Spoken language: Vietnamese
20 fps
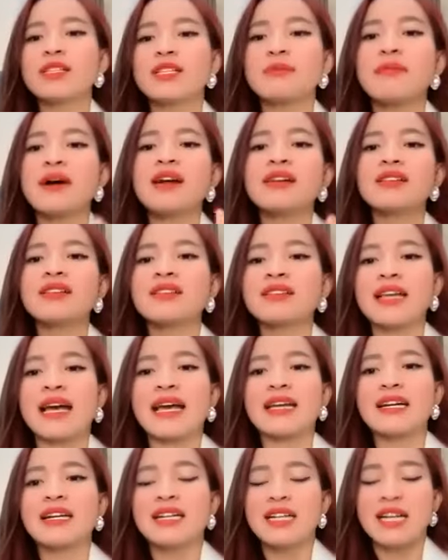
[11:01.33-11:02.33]
anh chị mới thức
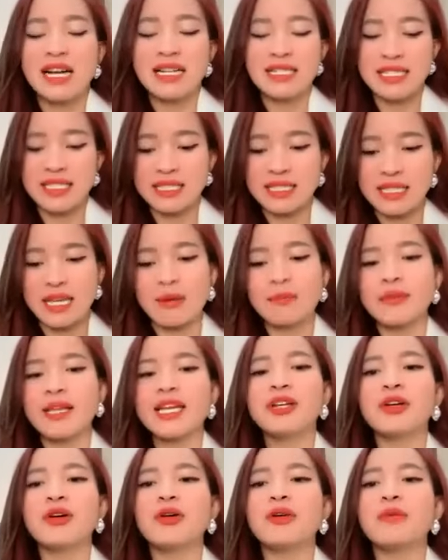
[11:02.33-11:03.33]
dậy anh chị sẽ cảm
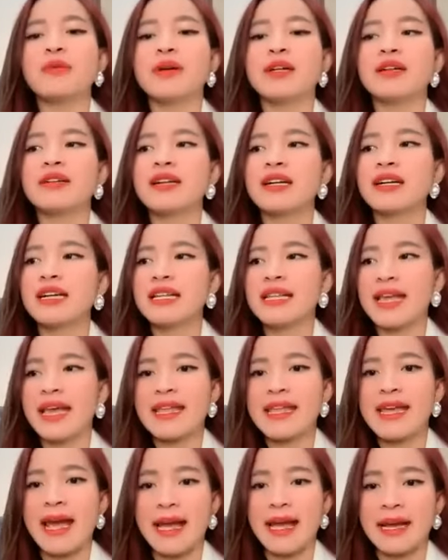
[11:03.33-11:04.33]
thấy người mình nó rất là
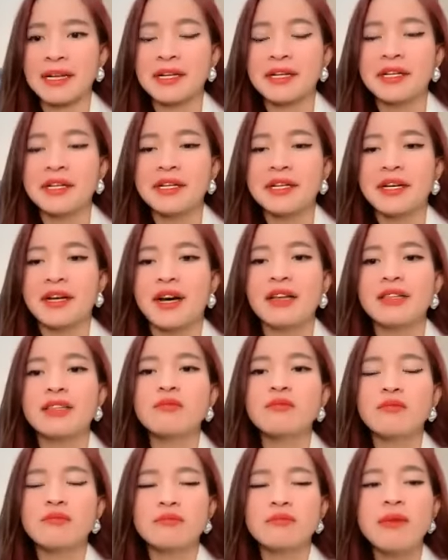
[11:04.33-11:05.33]
nhẹ nhàng.
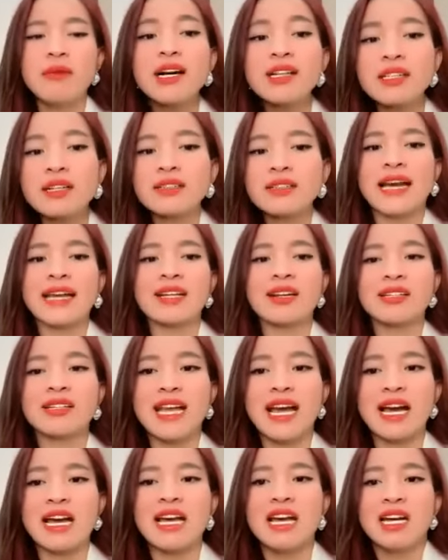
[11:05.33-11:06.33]
Nhưng mới thức dậy thôi
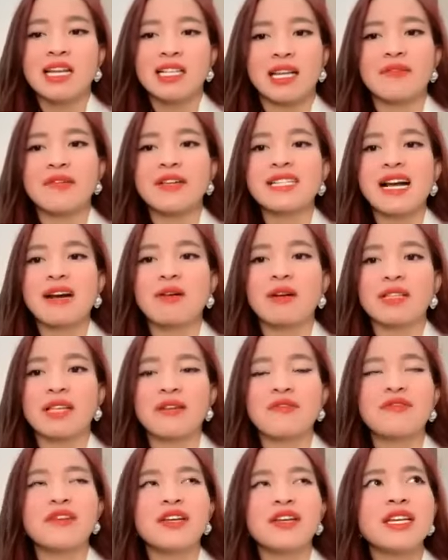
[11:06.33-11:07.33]
nha. Tại vì sao ạ?
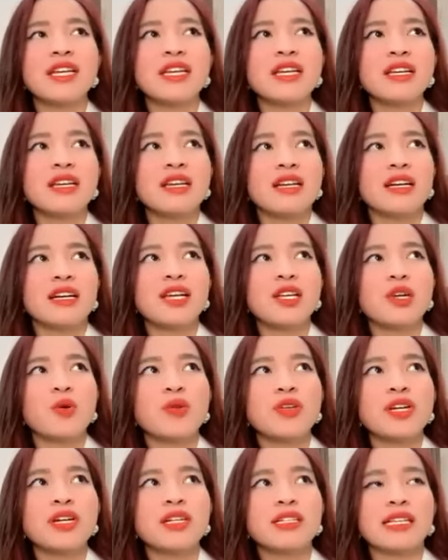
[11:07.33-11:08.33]
Tại vì thí
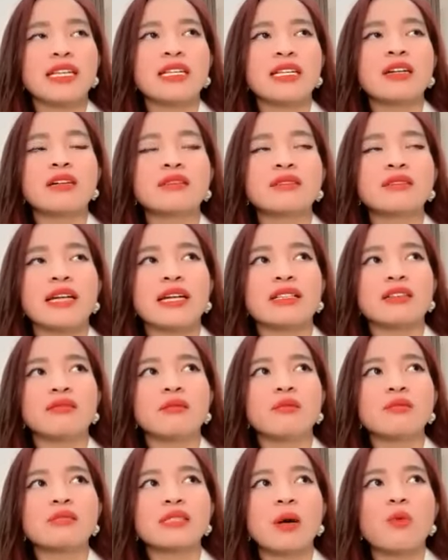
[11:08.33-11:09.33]
dụ như anh chị thức dậy từ
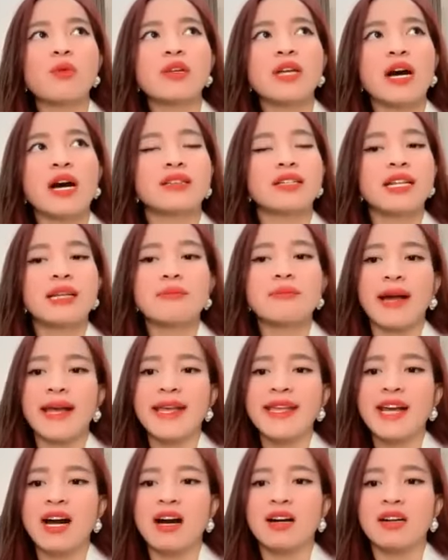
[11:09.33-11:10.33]
lúc sáu giờ cho đến
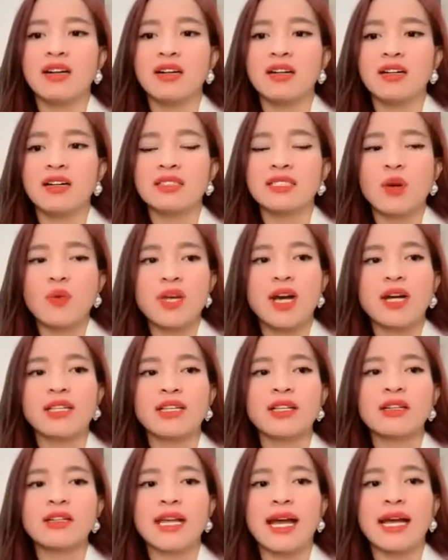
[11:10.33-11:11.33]
bảy giờ, sáu giờ anh
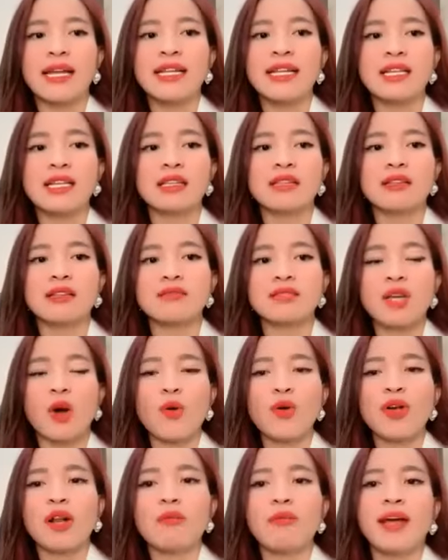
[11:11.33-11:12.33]
chị thức dậy đi, thì từ sáu
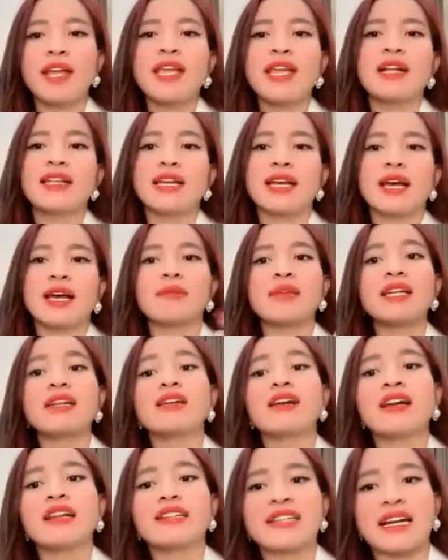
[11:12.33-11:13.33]
giờ đến bảy giờ anh chị cảm thấy
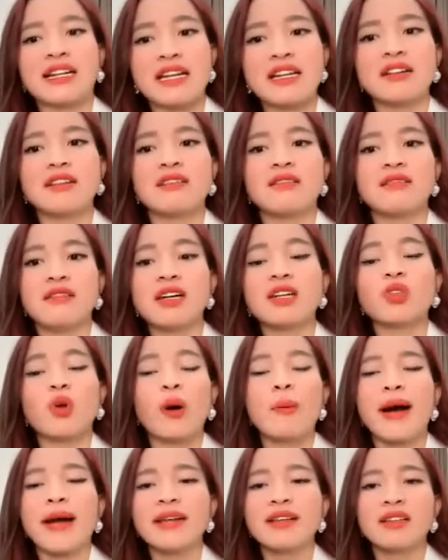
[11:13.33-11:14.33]
nó rất là tràn đầy năng lượng, rất là
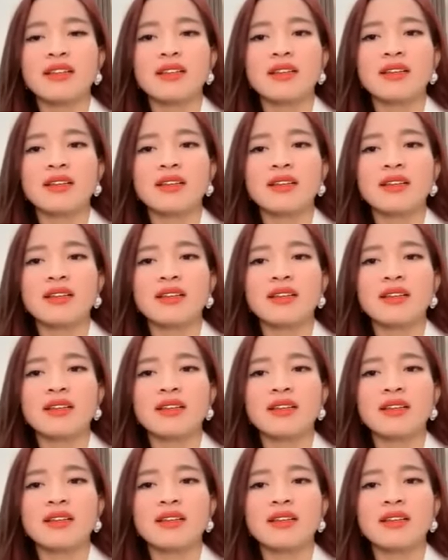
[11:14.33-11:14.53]
thoải mái.